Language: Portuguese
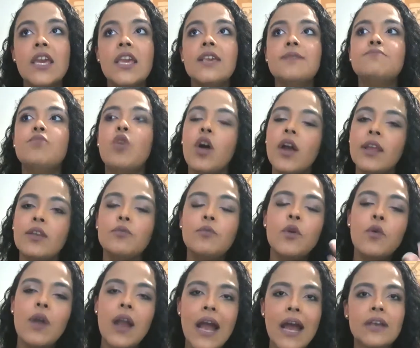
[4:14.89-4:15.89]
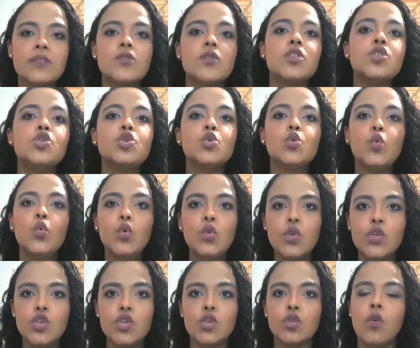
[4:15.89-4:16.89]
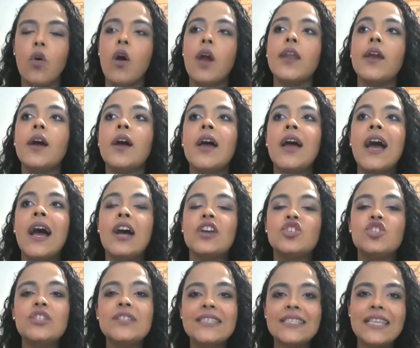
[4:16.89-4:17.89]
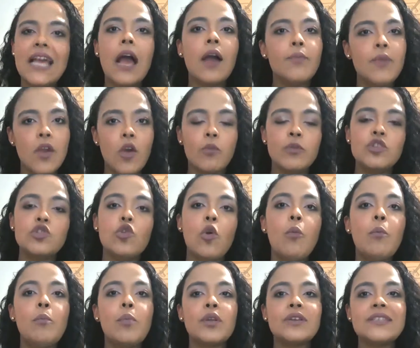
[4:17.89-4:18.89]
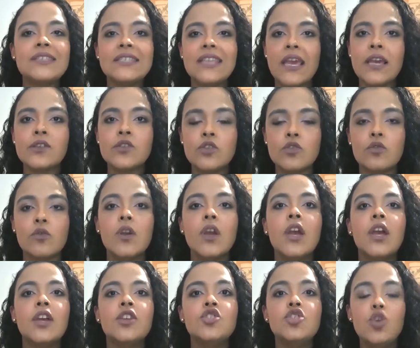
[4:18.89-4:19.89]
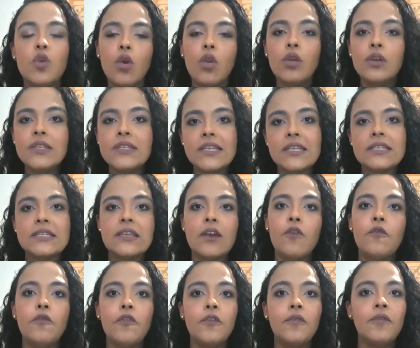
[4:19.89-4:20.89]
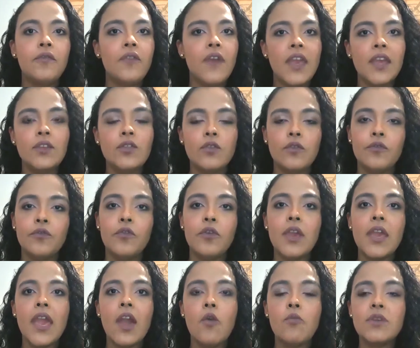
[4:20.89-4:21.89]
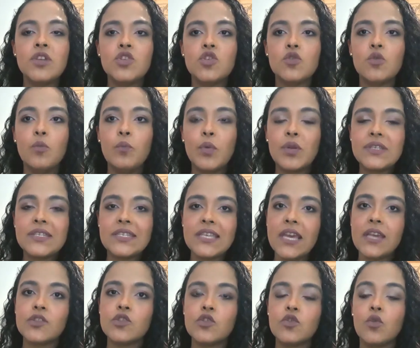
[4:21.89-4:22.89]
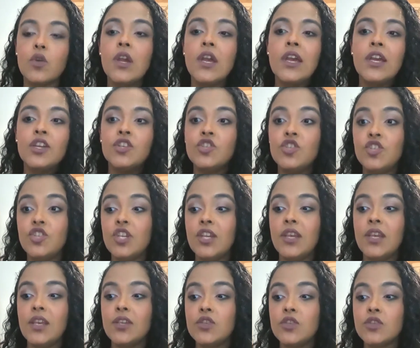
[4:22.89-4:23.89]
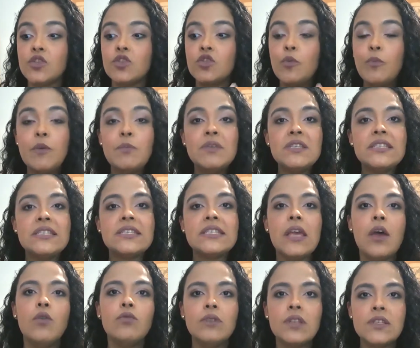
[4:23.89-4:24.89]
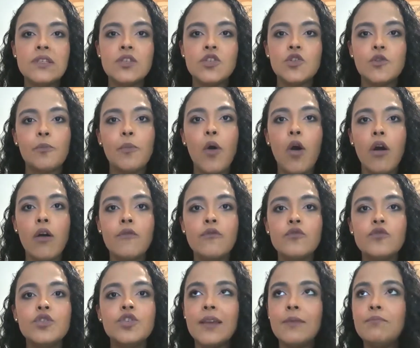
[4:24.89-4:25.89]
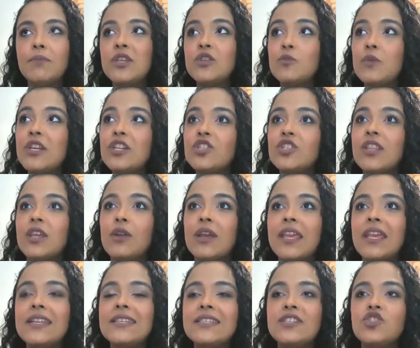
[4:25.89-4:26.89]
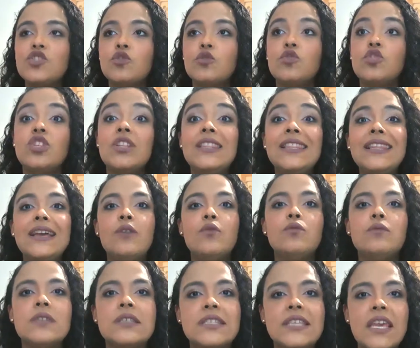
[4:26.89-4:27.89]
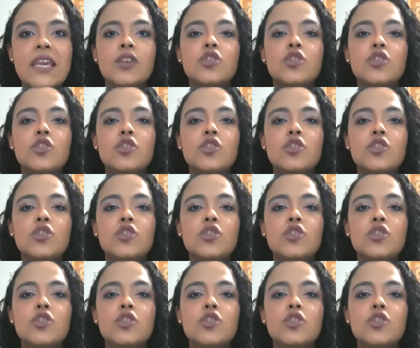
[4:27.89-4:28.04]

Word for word: embora no meu caso que estudo história, a gente sabe realmente como um processo de colonização foi feito, foi realmente um processo de submissão desses povos, mesmo eles tendo aquele sentido de não ser